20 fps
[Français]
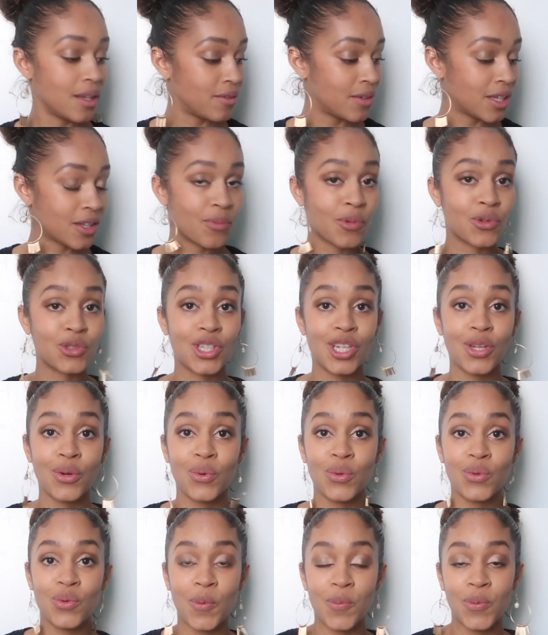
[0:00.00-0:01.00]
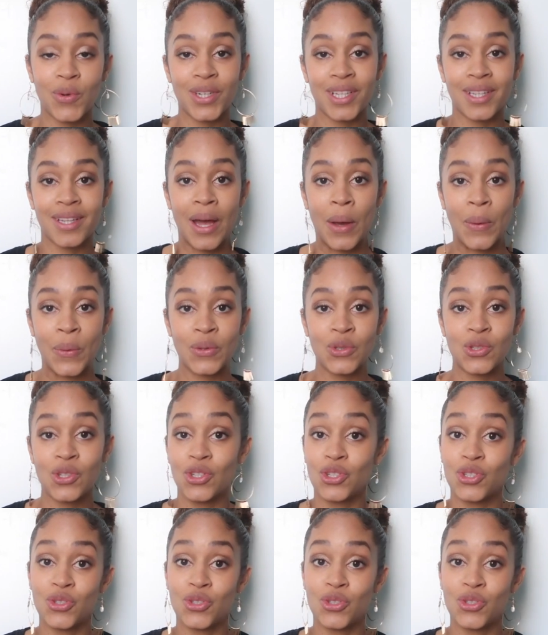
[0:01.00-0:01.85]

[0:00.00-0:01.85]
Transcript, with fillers: les vêtements, je les reçois pour Lena Rose.